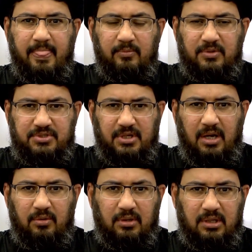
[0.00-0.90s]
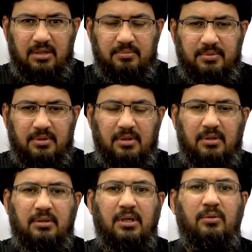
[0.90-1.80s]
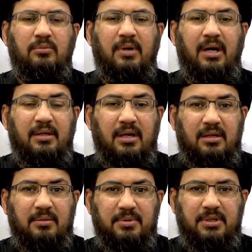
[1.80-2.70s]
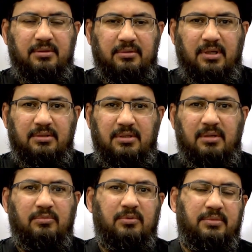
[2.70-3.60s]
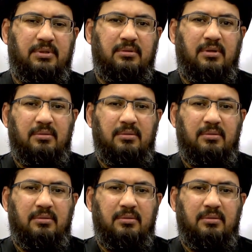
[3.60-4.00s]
وانشراح القلب له معنى كبير عند المؤمن